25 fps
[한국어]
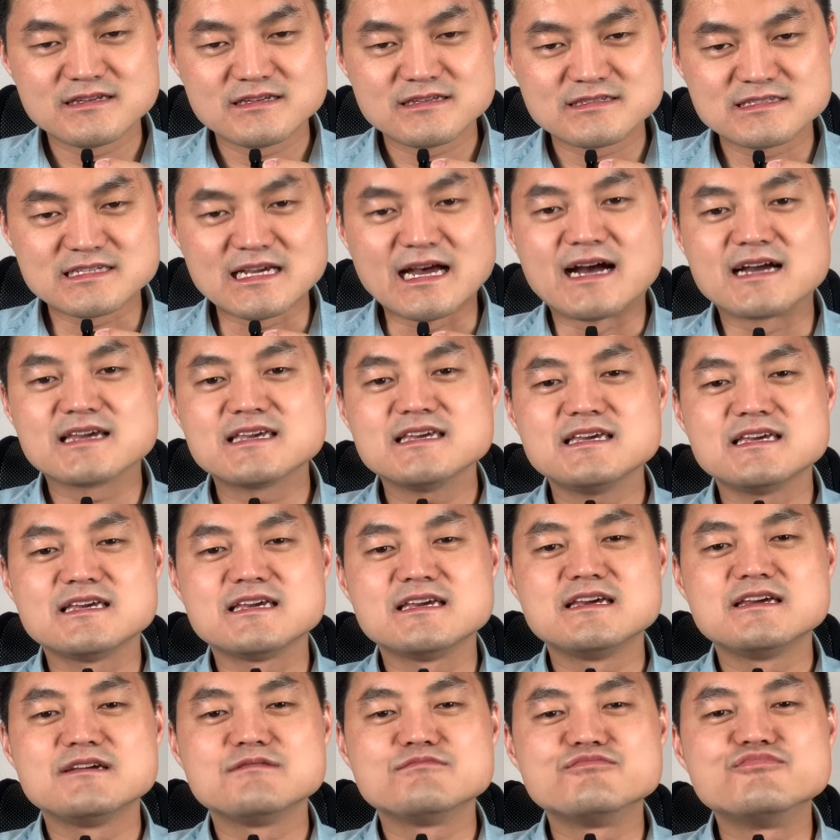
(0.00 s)
자기
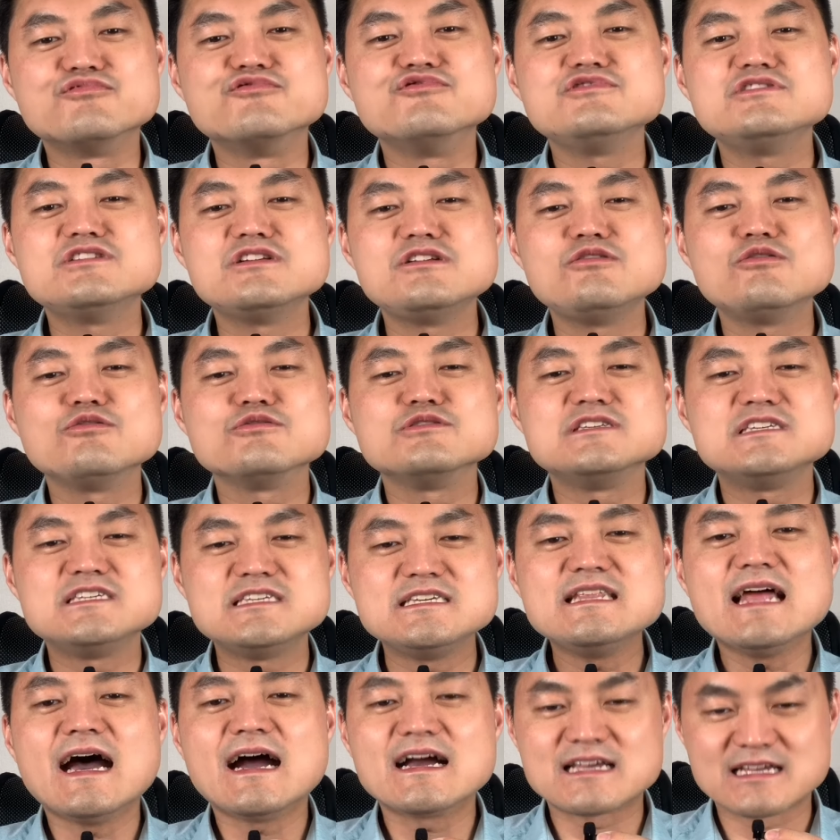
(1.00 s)
무신론
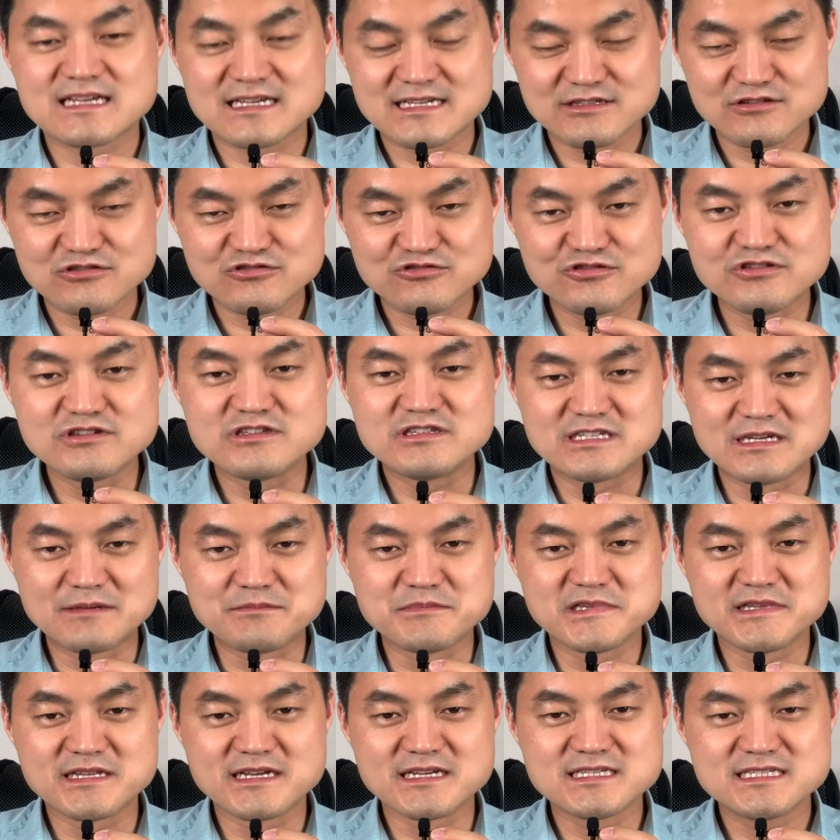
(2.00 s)

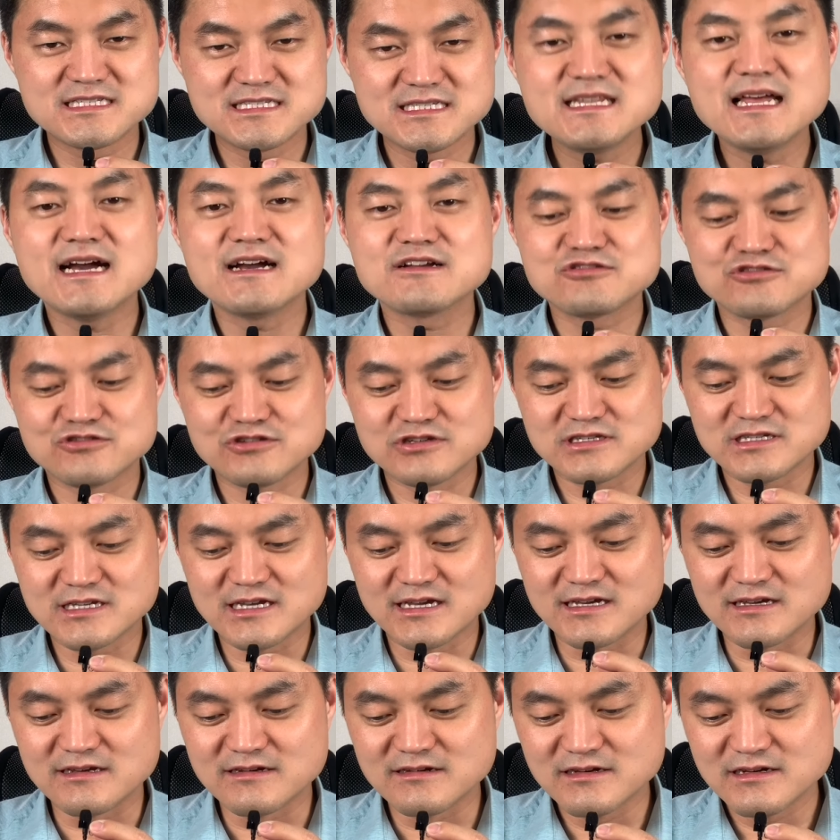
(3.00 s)
신앙주의자입니다.
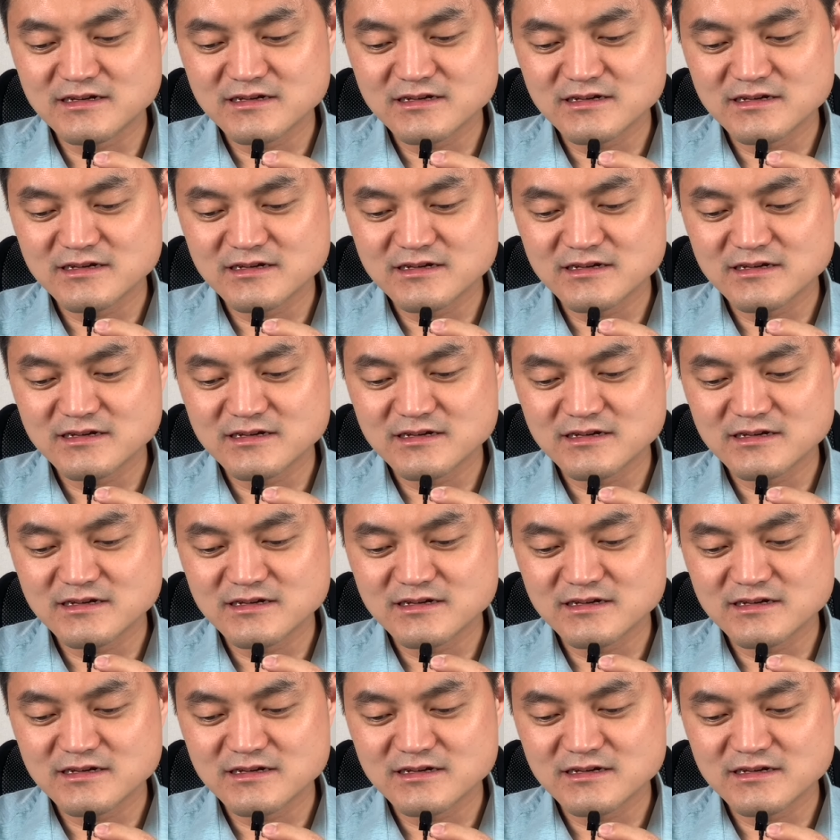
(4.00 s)
신앙주의자예요.